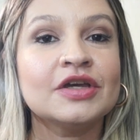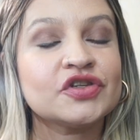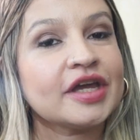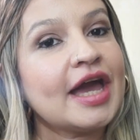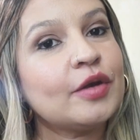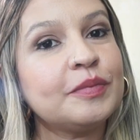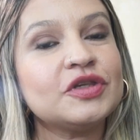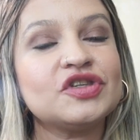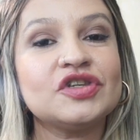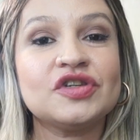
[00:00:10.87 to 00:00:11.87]
Já quero
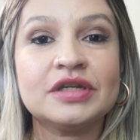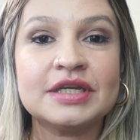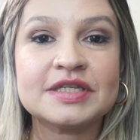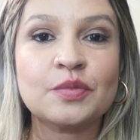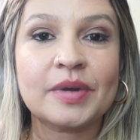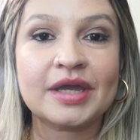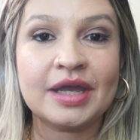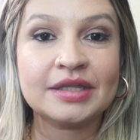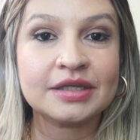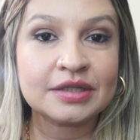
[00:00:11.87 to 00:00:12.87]
pedir de início para
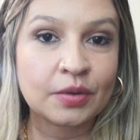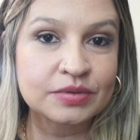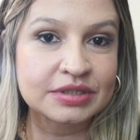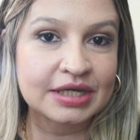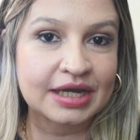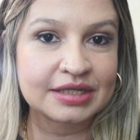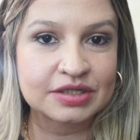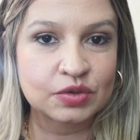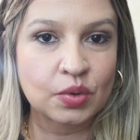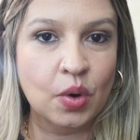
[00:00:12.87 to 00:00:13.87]
quem ainda não se
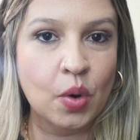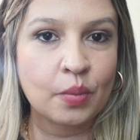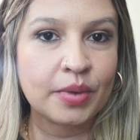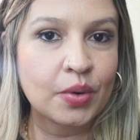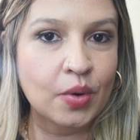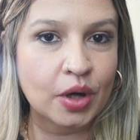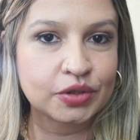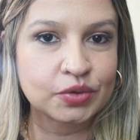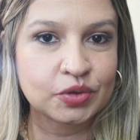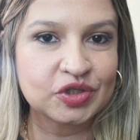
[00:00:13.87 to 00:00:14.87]
cadastrou com o meu
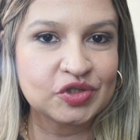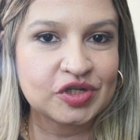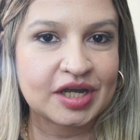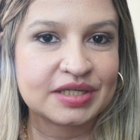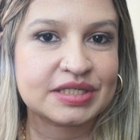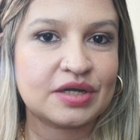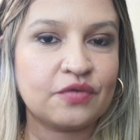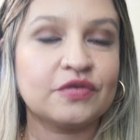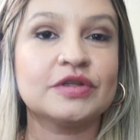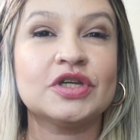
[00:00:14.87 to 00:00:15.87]
código de
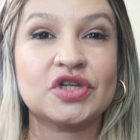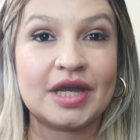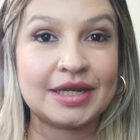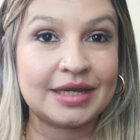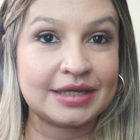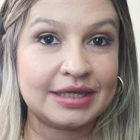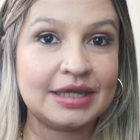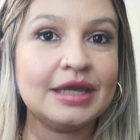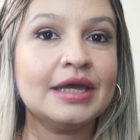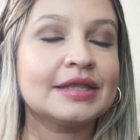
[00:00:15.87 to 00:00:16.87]
indicação, vou deixar ele
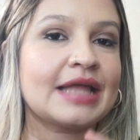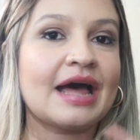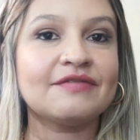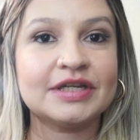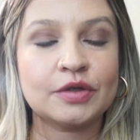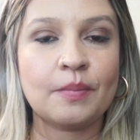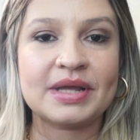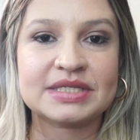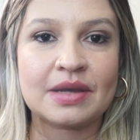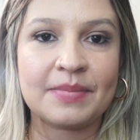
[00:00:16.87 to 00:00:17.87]
aqui tá? Vai ter o
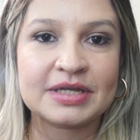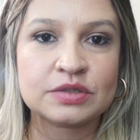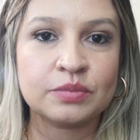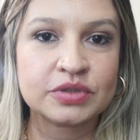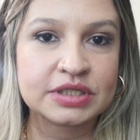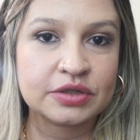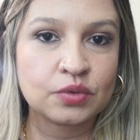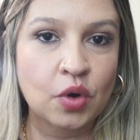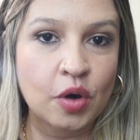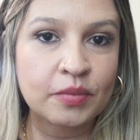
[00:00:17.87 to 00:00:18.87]
passo a passo
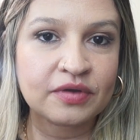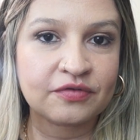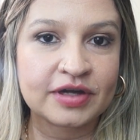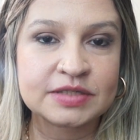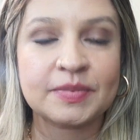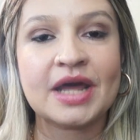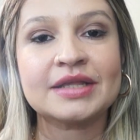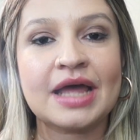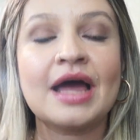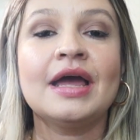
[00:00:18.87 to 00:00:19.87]
mostrando como que faz pra
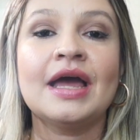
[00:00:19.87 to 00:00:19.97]
tá